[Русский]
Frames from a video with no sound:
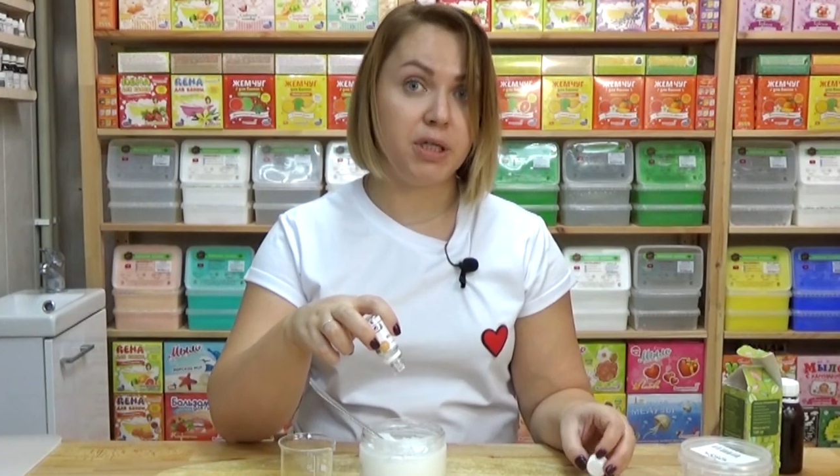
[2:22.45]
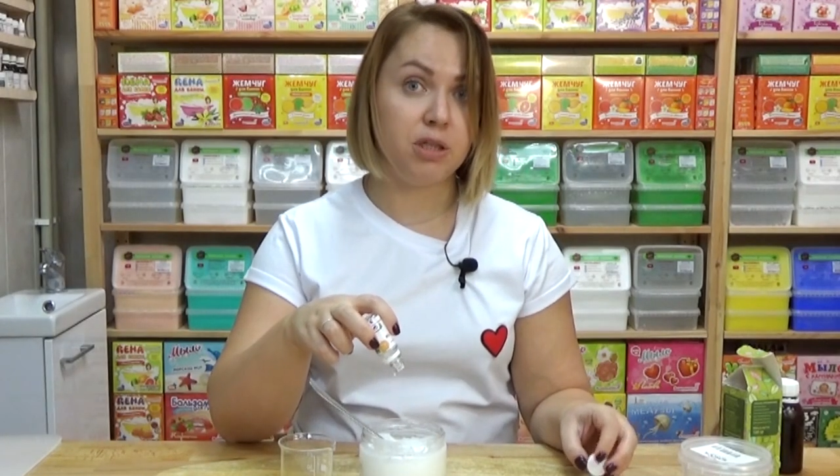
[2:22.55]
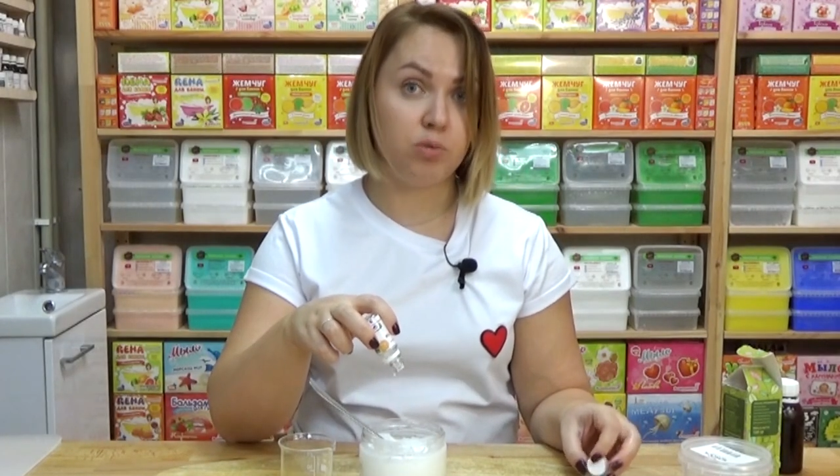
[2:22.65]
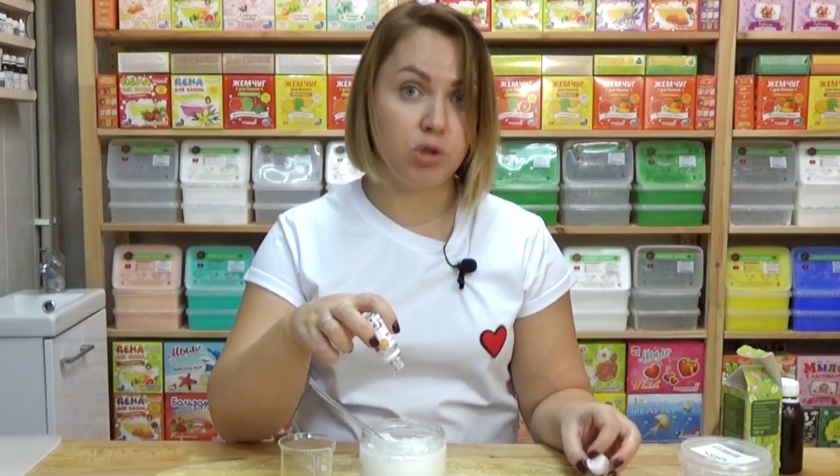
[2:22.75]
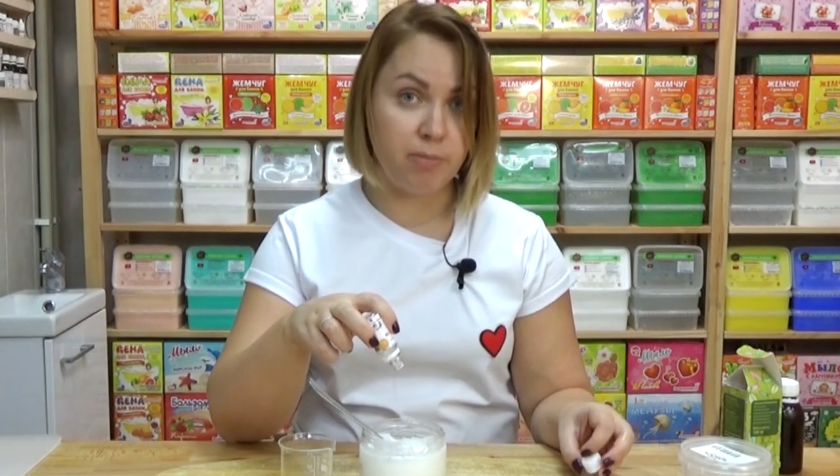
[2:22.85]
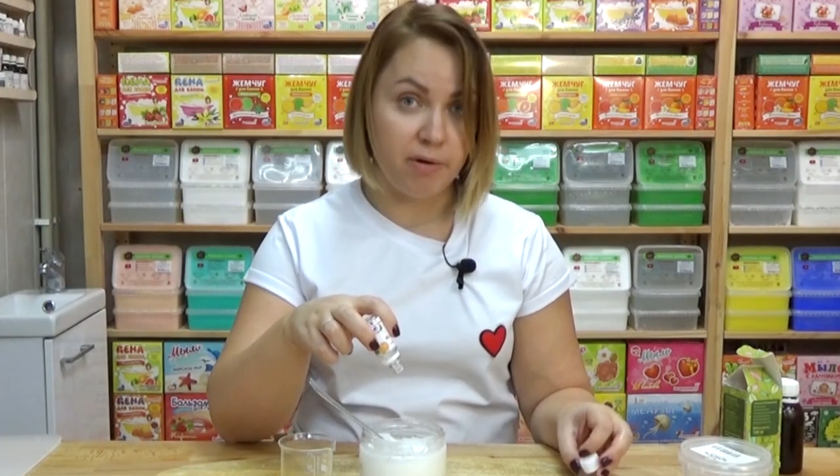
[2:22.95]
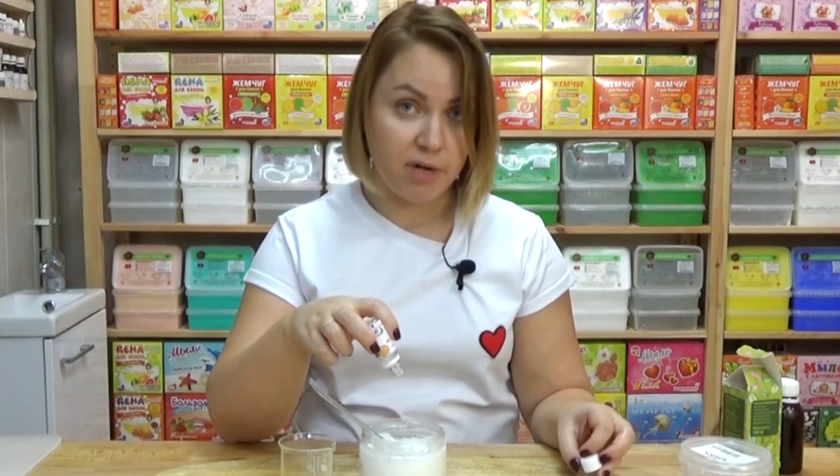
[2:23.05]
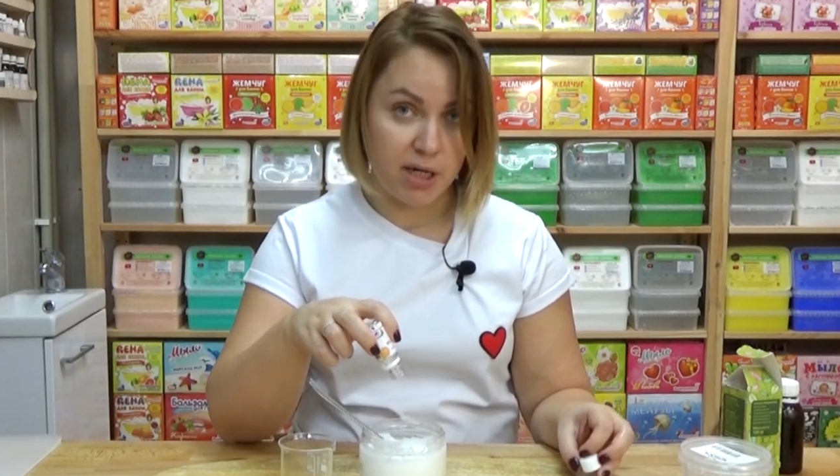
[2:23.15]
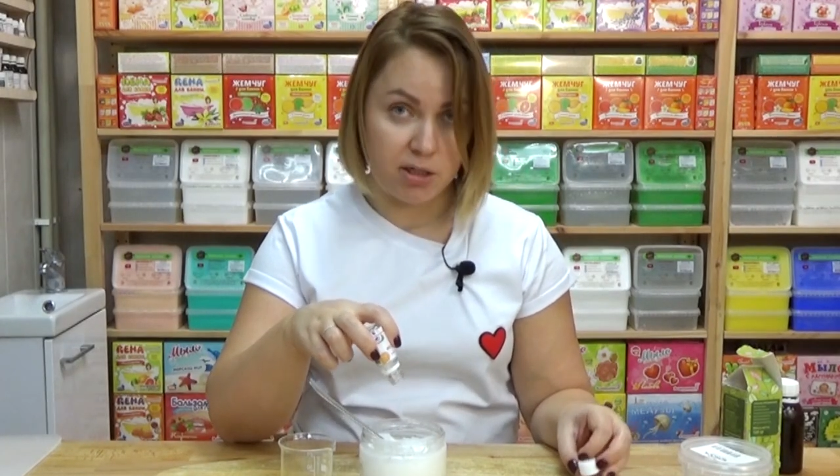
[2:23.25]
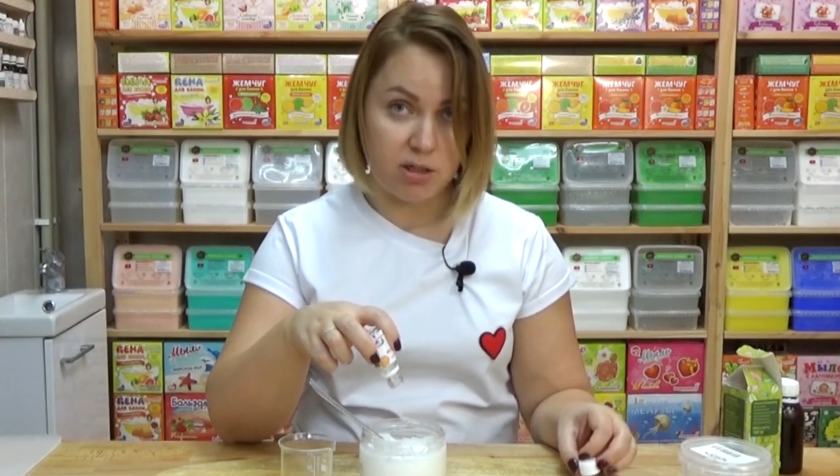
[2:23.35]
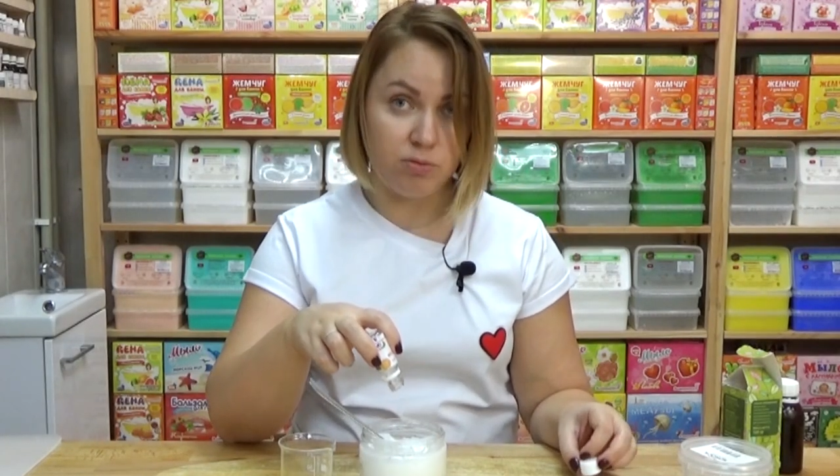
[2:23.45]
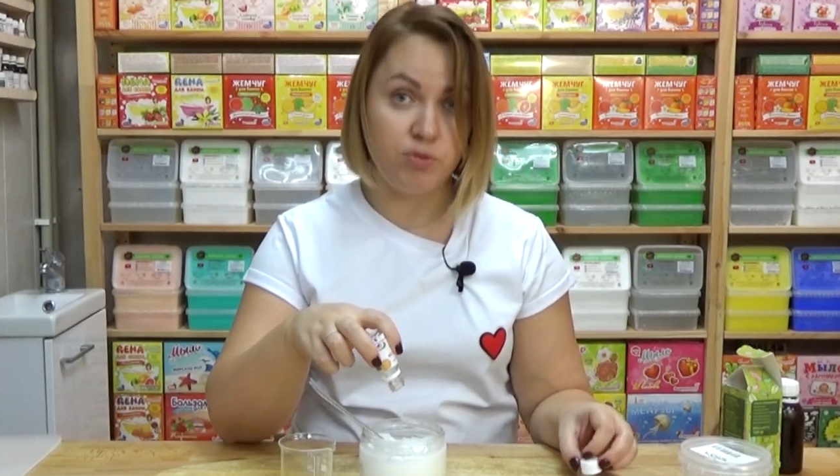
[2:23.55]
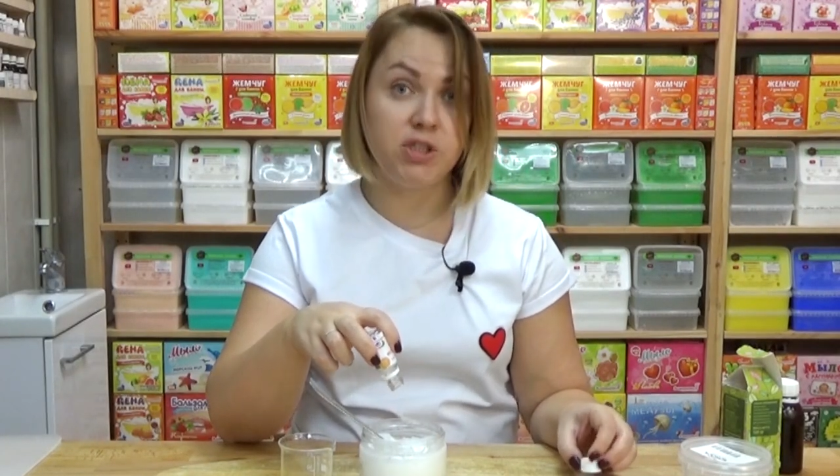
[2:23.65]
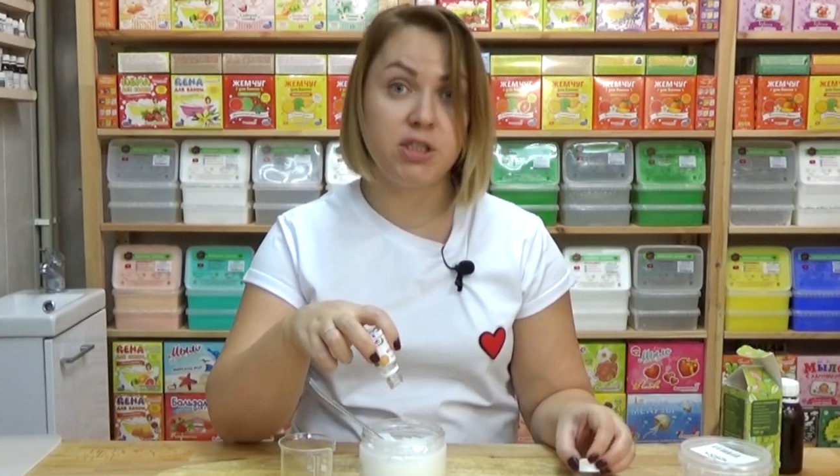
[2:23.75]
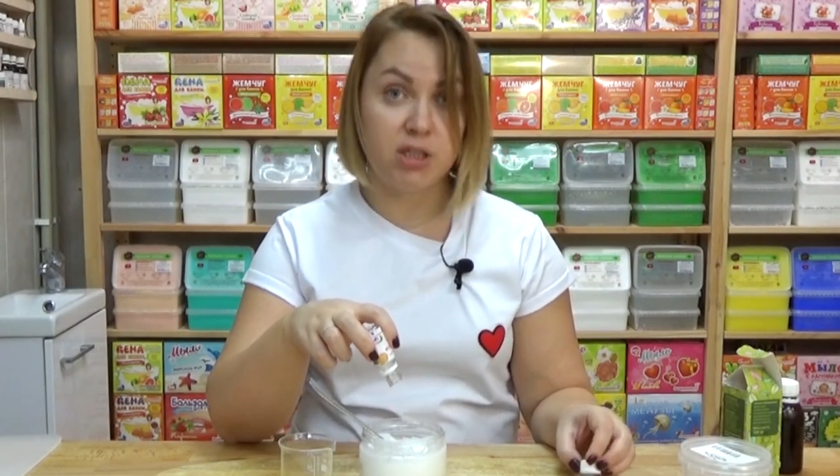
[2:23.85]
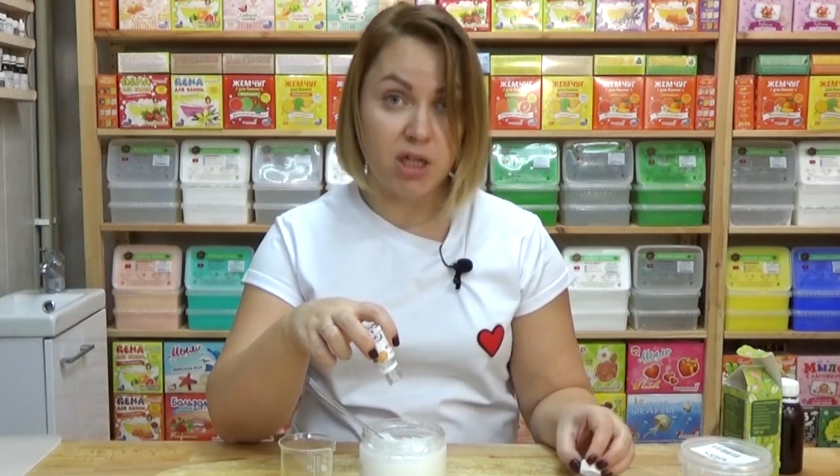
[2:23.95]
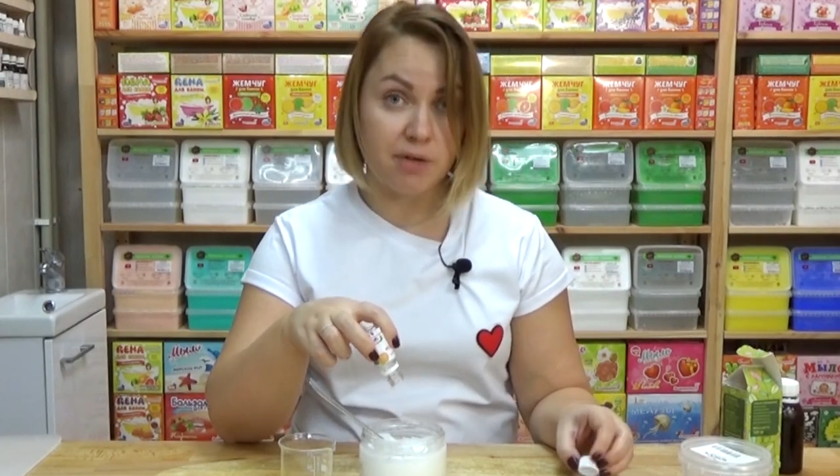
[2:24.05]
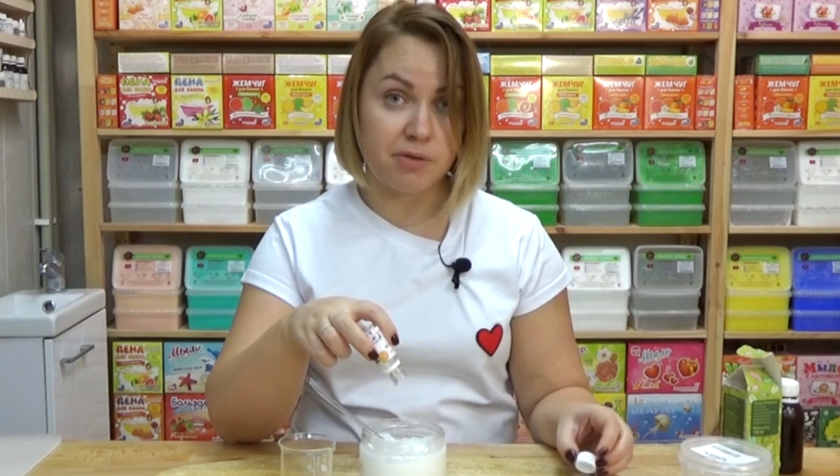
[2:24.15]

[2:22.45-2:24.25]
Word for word: поэтому добавляйте его всегда